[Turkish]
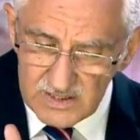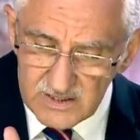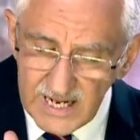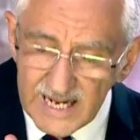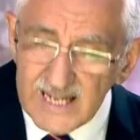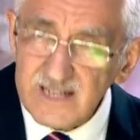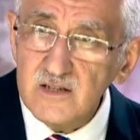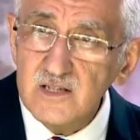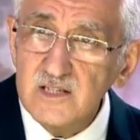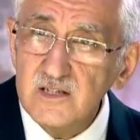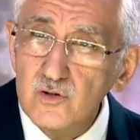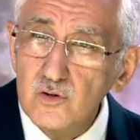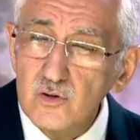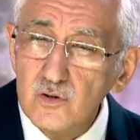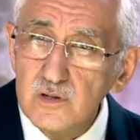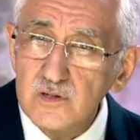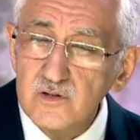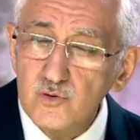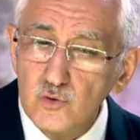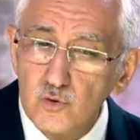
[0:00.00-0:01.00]
e,
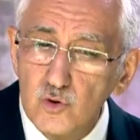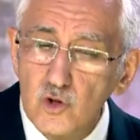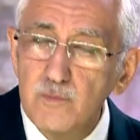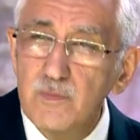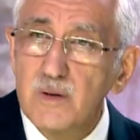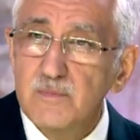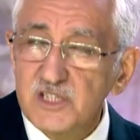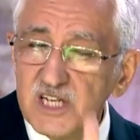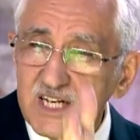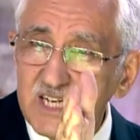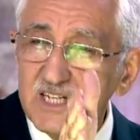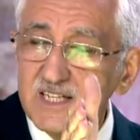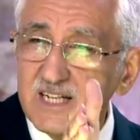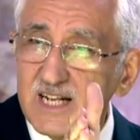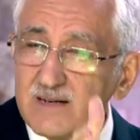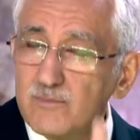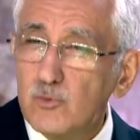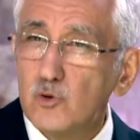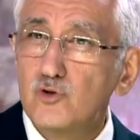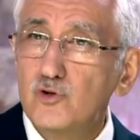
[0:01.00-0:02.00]
sürülmemiş
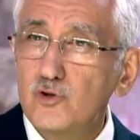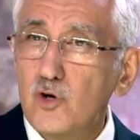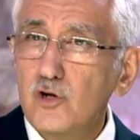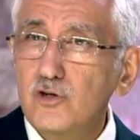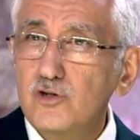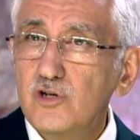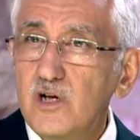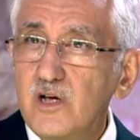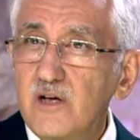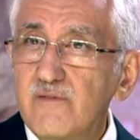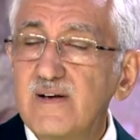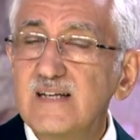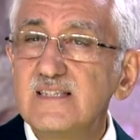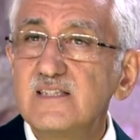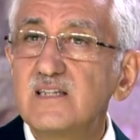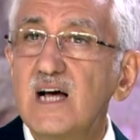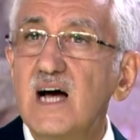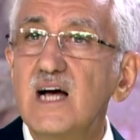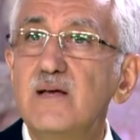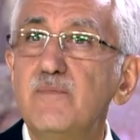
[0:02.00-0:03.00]
ekinleri bozuyor ve
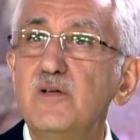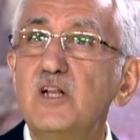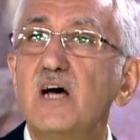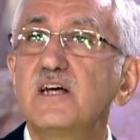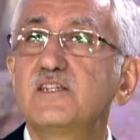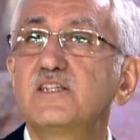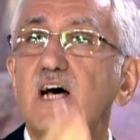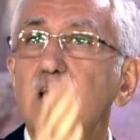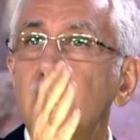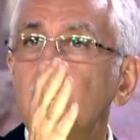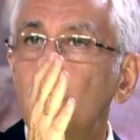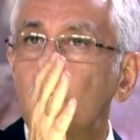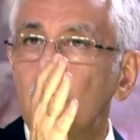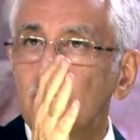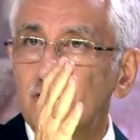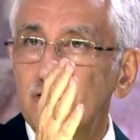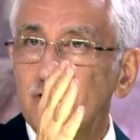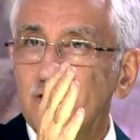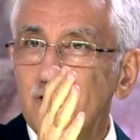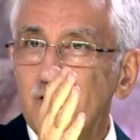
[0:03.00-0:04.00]
sahibini azarlıyor.
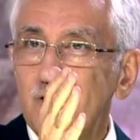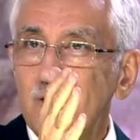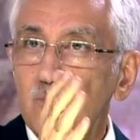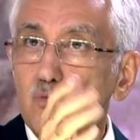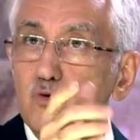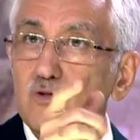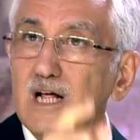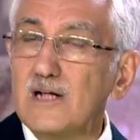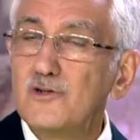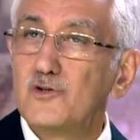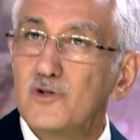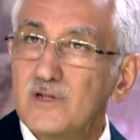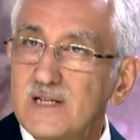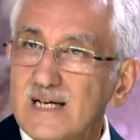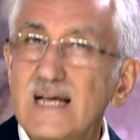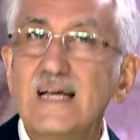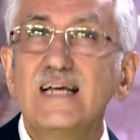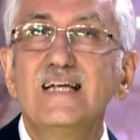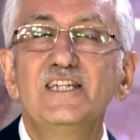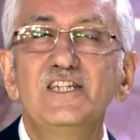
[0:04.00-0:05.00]
Bundan dolayı
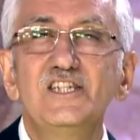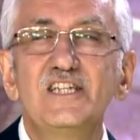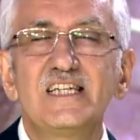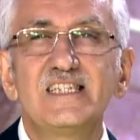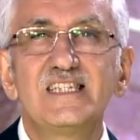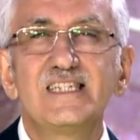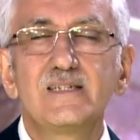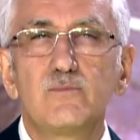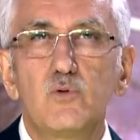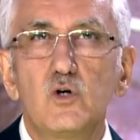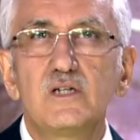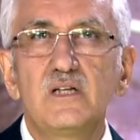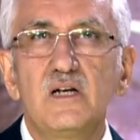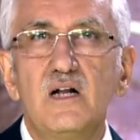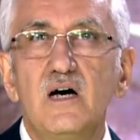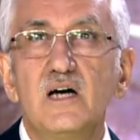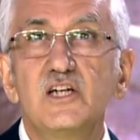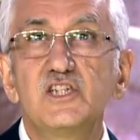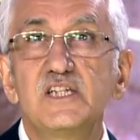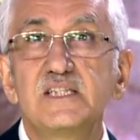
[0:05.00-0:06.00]
diyeceksiniz ki bu kadar
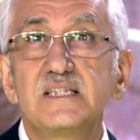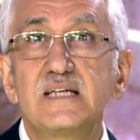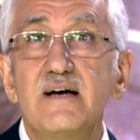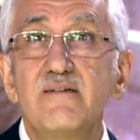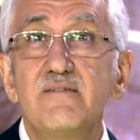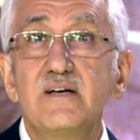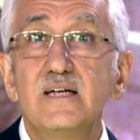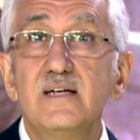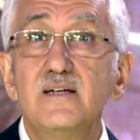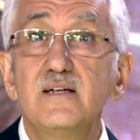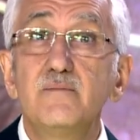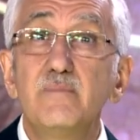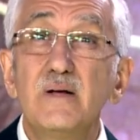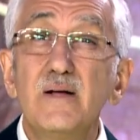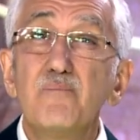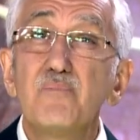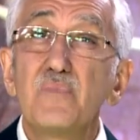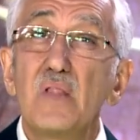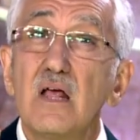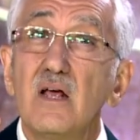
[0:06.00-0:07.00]
ağır ceza verilir mi?
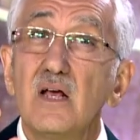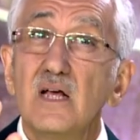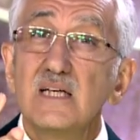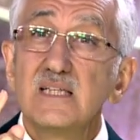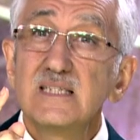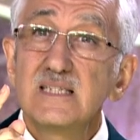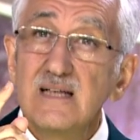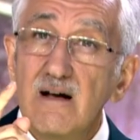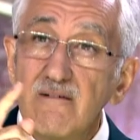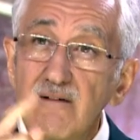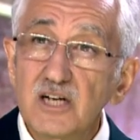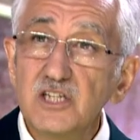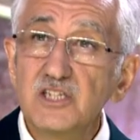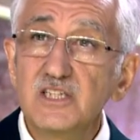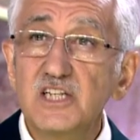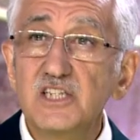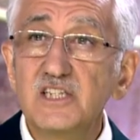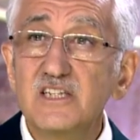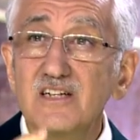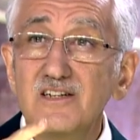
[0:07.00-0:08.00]
Savaşta
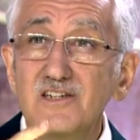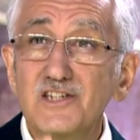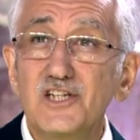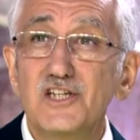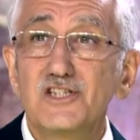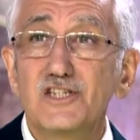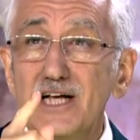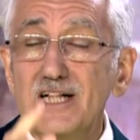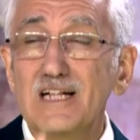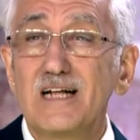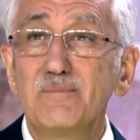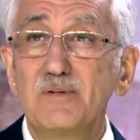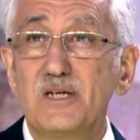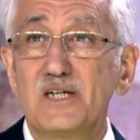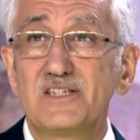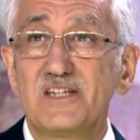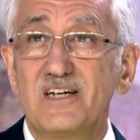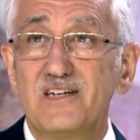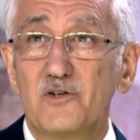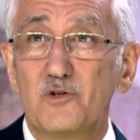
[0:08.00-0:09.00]
cezalar
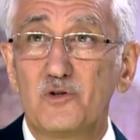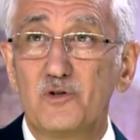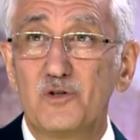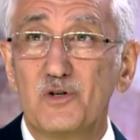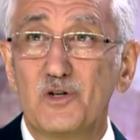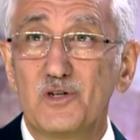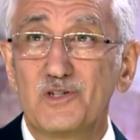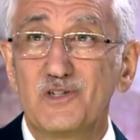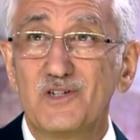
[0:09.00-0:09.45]
biraz ağır oluyor.